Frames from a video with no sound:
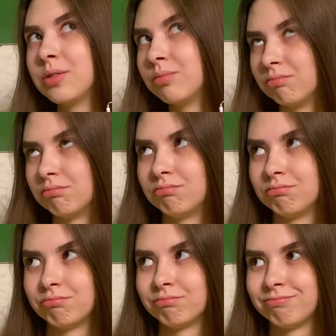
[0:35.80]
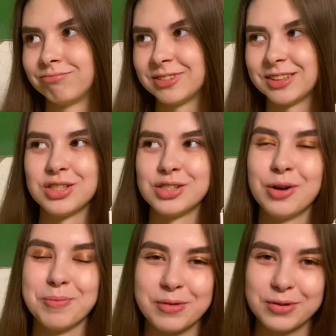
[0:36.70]
Хм, не
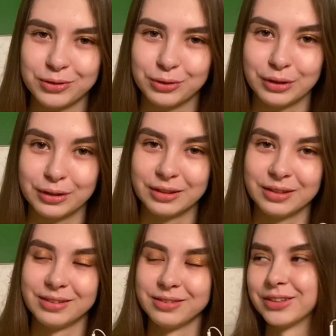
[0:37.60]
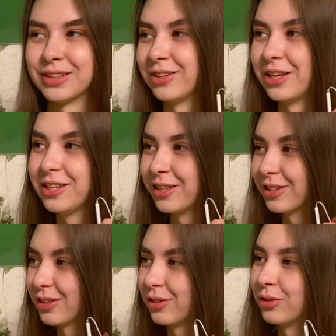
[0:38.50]
знаю, поверит он ты в это или нет,
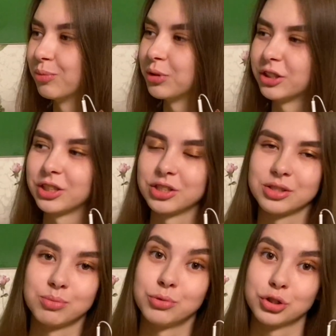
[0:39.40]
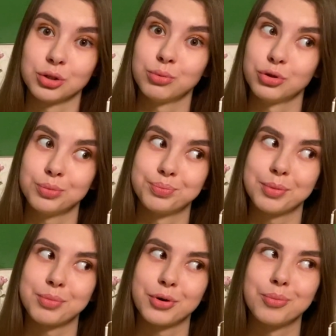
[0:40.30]
но мне кажется, можно будет
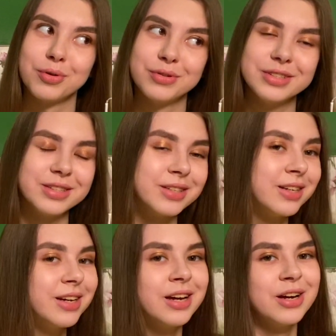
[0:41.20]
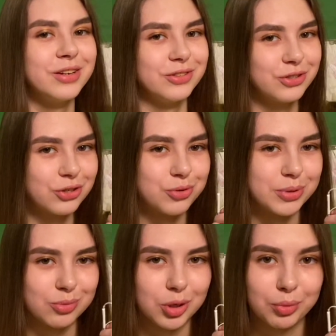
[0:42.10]
попробовать. Ну что ж,
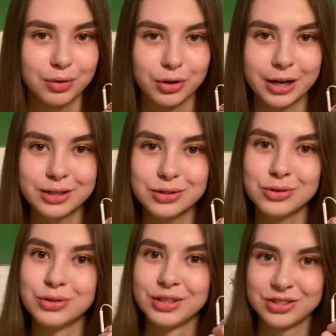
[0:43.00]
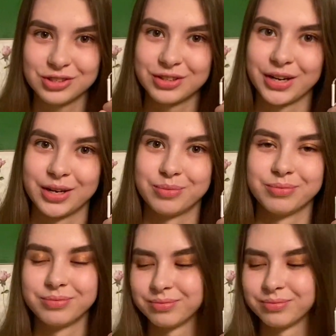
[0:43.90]
посмотрим на его реакцию, начинаем.